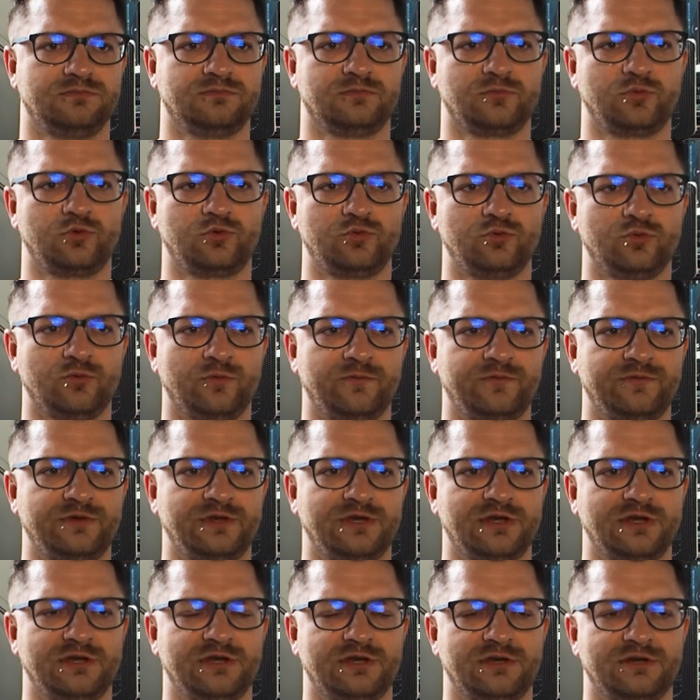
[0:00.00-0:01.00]

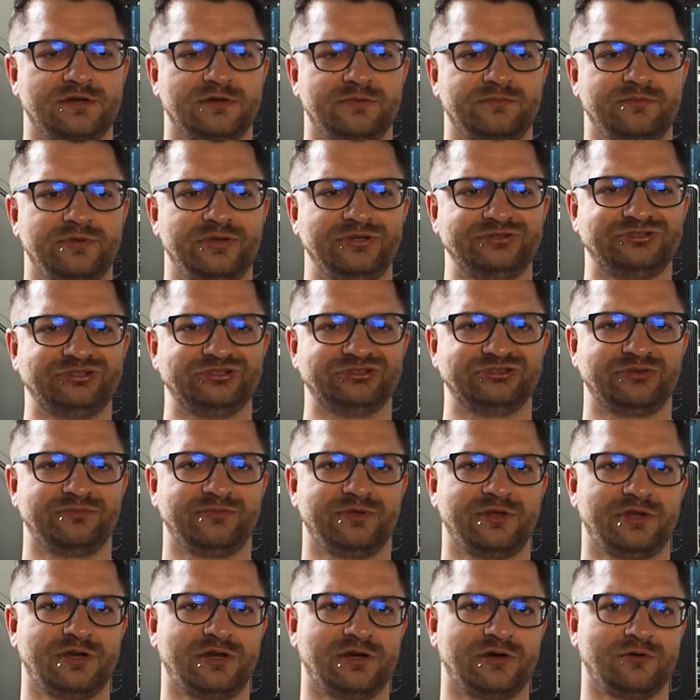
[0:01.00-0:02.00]
głównie miejsce
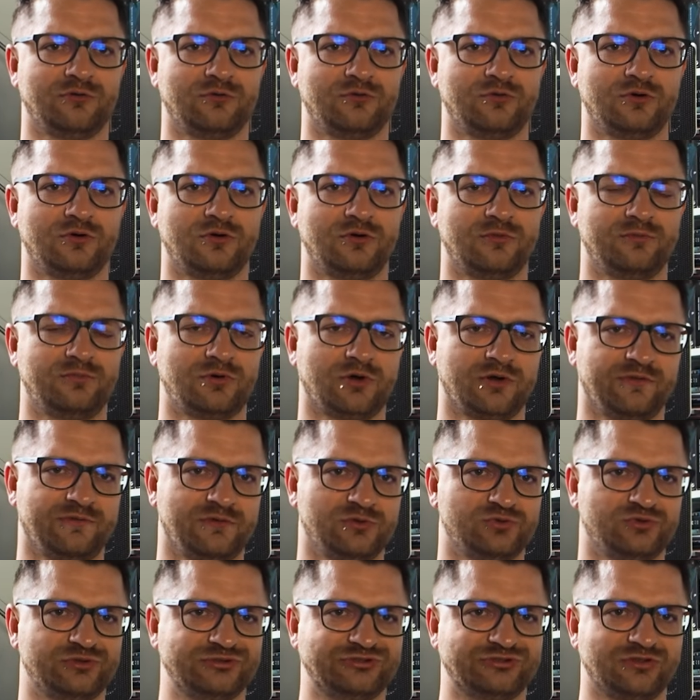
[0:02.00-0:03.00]
zabierało Pro
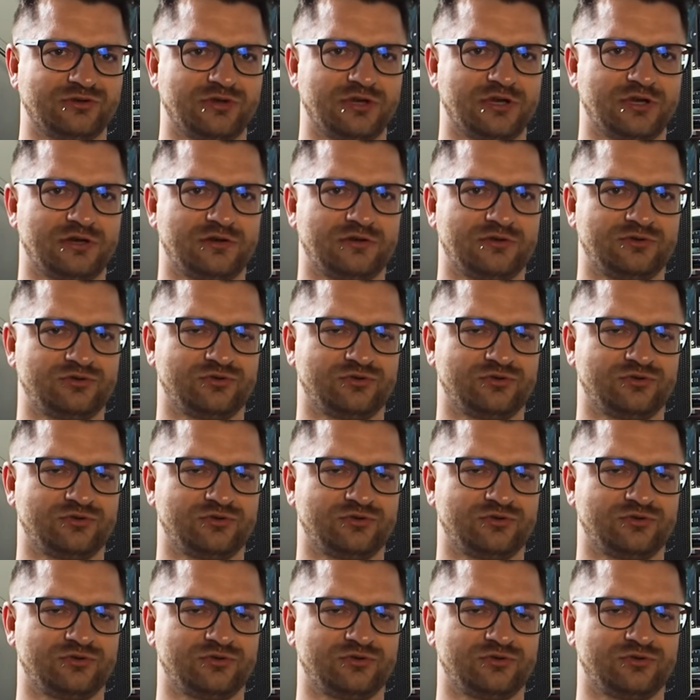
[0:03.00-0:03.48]
Evolution Soccer,